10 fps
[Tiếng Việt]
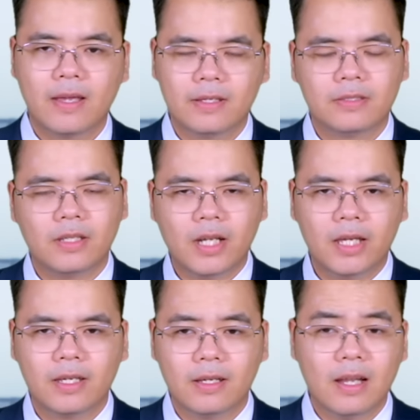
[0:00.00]
Dưới
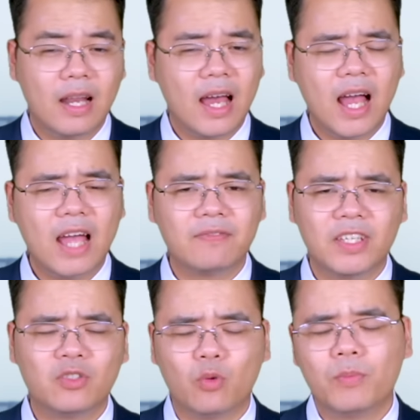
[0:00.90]
đây là 2 ví
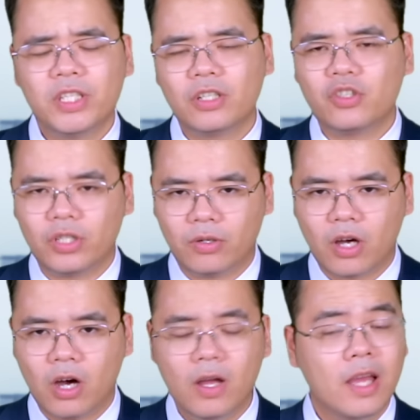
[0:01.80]
dụ minh chứng cho điều
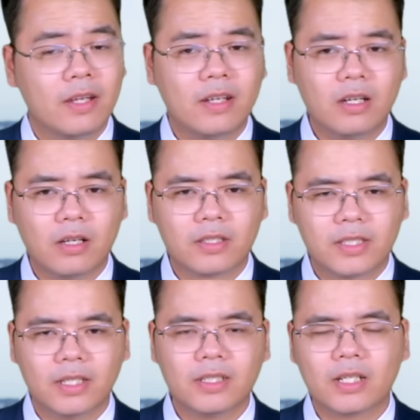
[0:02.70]
đó đã được
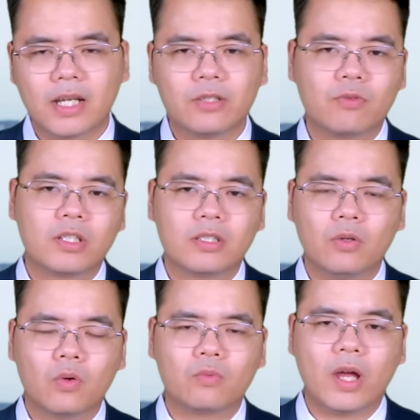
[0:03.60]
chính các kênh quân sự
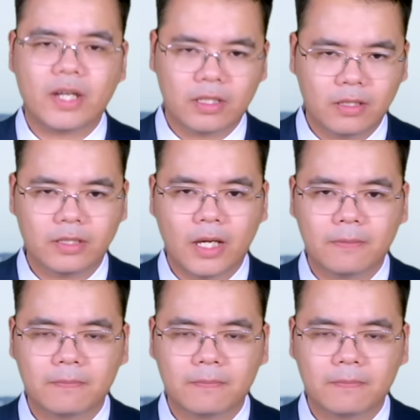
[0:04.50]
Ukraine thừa nhận.